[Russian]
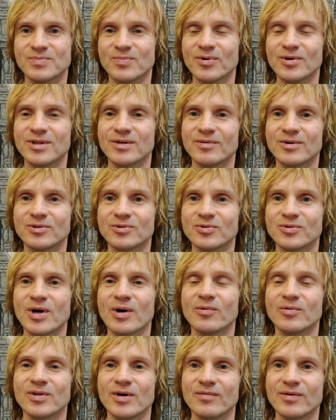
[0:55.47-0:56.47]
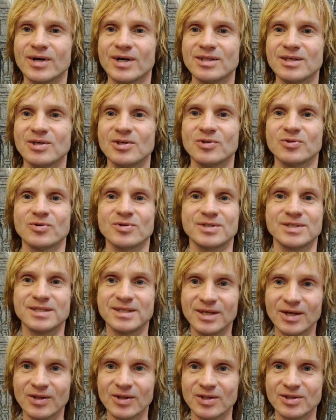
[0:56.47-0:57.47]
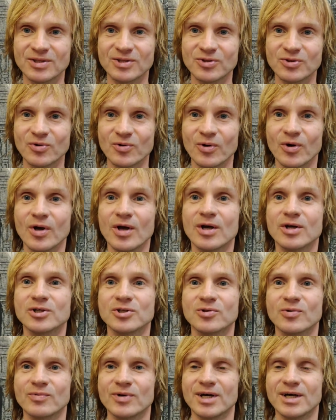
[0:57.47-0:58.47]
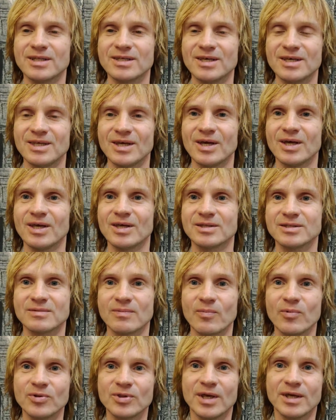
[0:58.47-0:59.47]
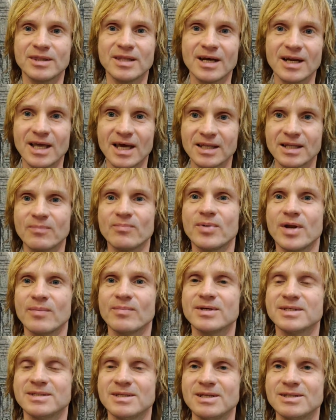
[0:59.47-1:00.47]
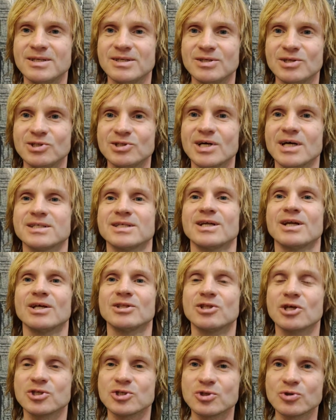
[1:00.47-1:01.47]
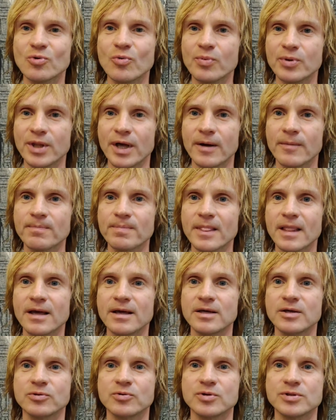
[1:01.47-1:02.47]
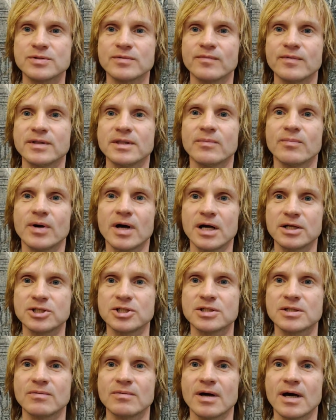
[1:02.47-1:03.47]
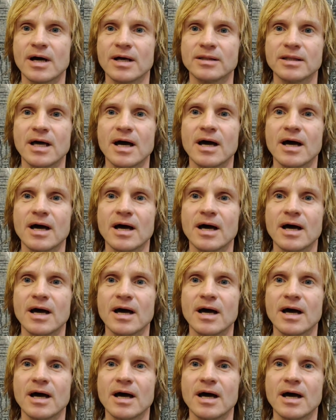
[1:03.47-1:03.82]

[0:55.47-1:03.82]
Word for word: использовать туда, куда вы хотите, то есть сделать то, что вы хотите. Свободная энергия, она прямо здесь и сейчас, она доступна. И то есть в этом качестве